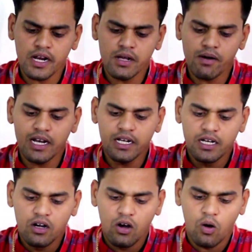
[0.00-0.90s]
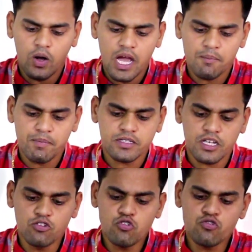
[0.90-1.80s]
रहने वाले और यहाँ पे
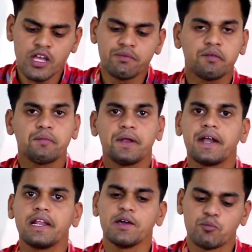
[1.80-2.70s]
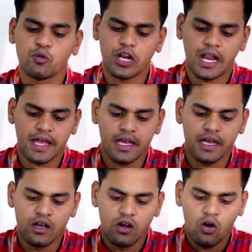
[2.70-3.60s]
संजू सैमसन मेरे लिए इम्पोर्ट रहेंगे
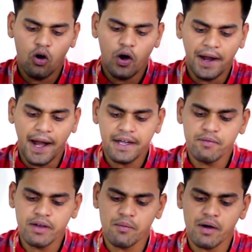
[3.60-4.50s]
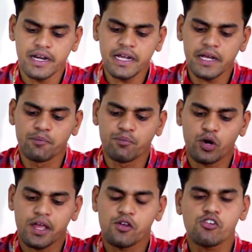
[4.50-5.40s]
और हेटमैन हमारे लिए
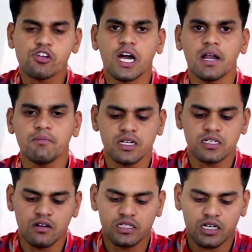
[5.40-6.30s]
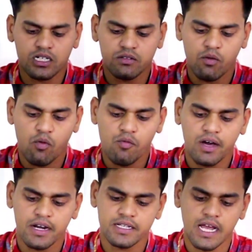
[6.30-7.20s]
इंपॉर्टेंट रहेंगे क्योंकि हर मैच में अच्छा खासा परफॉर्म
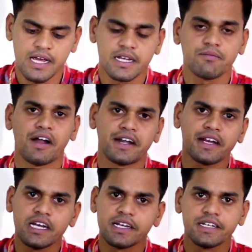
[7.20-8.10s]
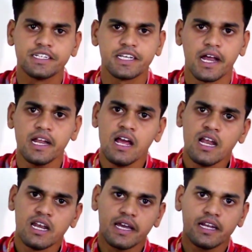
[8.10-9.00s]
कर रहे हैं चाहे इनकी बैटिंग नीचे आ रही है
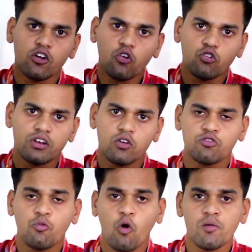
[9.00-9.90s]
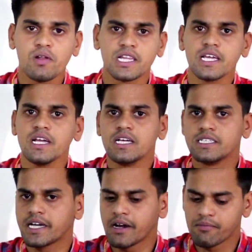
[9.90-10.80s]
लेकिन कुछ ना कुछ बॉल मिलती है
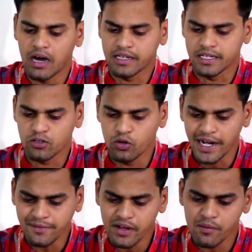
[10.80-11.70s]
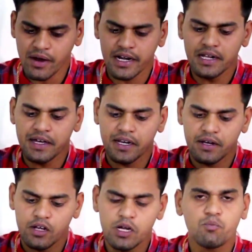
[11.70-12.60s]
ये रन मारते हैं तो हेटमैन हमारे
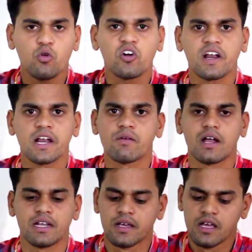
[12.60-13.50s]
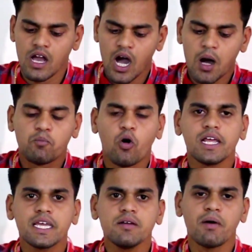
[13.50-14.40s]
लिए इम्पोर्ट रहने वाले हैं अब
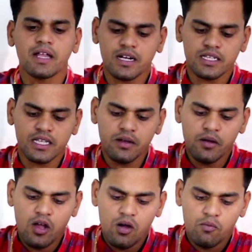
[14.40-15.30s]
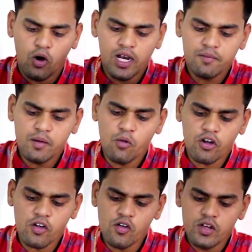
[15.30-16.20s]
बॉलिंग की हम बात करते हैं बॉलिंग में
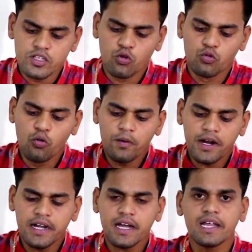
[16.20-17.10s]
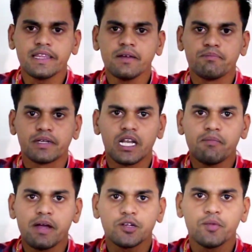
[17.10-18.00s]
मौके जो दो विकेट निकाले थे
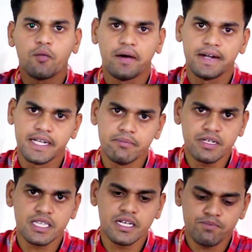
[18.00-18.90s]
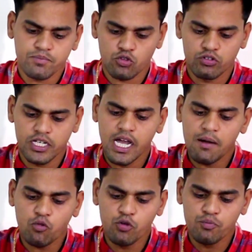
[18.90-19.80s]
पिछले मैच में हमारी टीम में थे तो ये
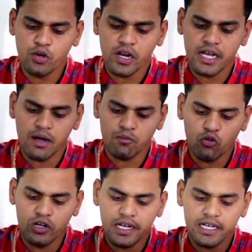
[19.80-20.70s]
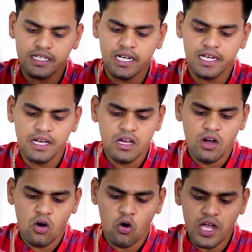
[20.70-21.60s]
आपको इम्पोर्ट रहेंगे हमको लेके चलेंगे
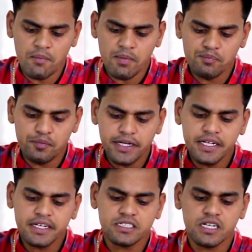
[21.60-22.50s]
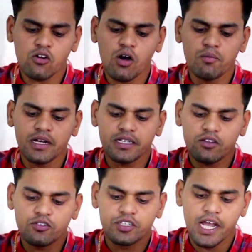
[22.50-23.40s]
और यहाँ पर पिंडिक कृष्णा को आप लेना
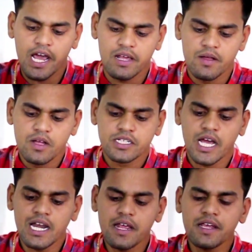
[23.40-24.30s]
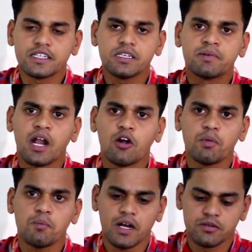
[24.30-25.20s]
चाहते हैं चैल चैल ने ही इसी
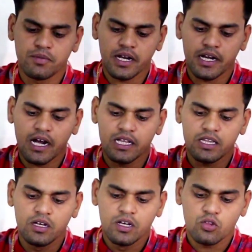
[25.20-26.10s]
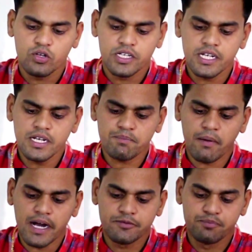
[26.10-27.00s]
ग्राउंड पे पांच विकेट निकाले थे तो ये
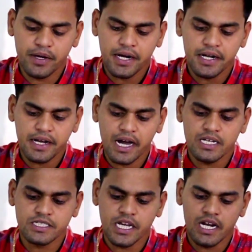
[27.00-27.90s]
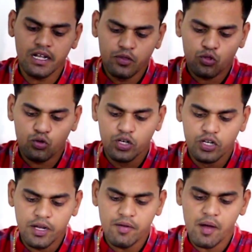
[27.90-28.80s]
पांच विकेट निकालने चैल ने तो
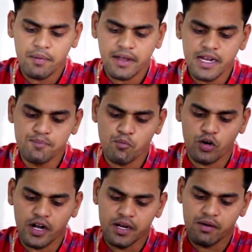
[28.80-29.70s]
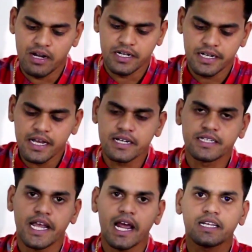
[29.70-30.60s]
ये भी आपके इम्पोर्ट रहने वाले हैं ठीक है
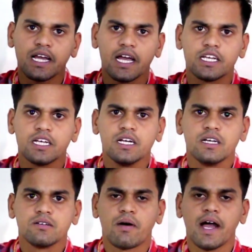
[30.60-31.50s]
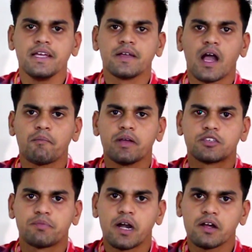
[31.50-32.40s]
चैल चाहे भाई यहाँ पे
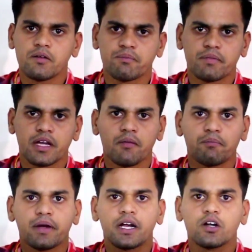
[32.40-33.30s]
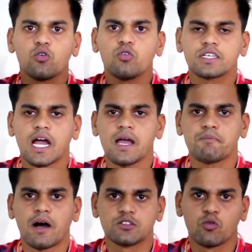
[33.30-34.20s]
स्पिनर का विकेट हो चाहे
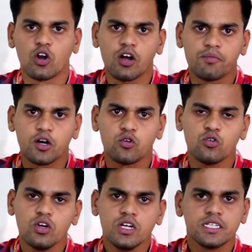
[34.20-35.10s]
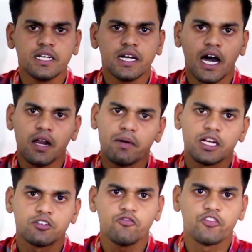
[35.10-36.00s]
फास्ट बॉलर का विकेट हो ये हर
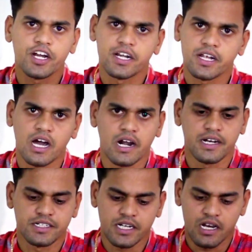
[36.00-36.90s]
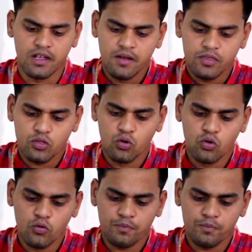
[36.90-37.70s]
मैच में विकेट निकालना चाहिए तो